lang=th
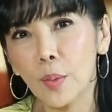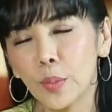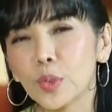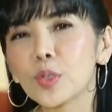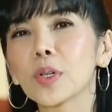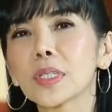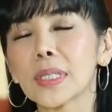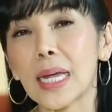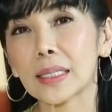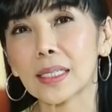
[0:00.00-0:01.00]
ผู้ช่วย
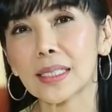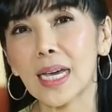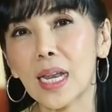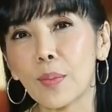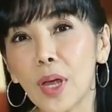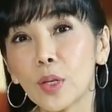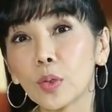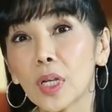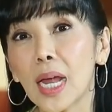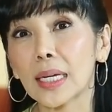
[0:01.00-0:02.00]
ศาสตราจารย์ในแพทย์ยุ
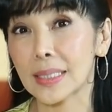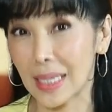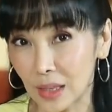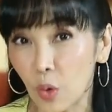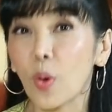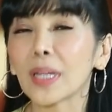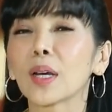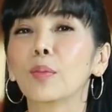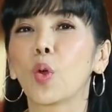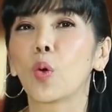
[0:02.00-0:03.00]
ทธนาสัตวัฒน์
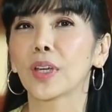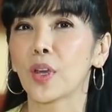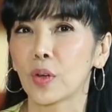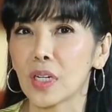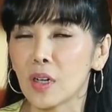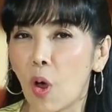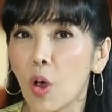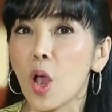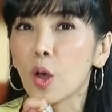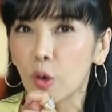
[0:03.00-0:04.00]
ทำลงเกี่ยวกับเรื่องของ
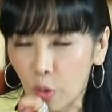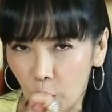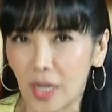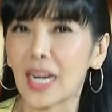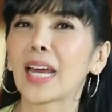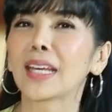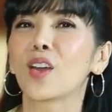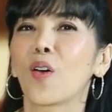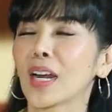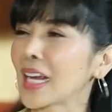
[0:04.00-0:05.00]
กรดไหล
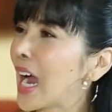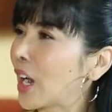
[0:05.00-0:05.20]
ย้อนค่ะ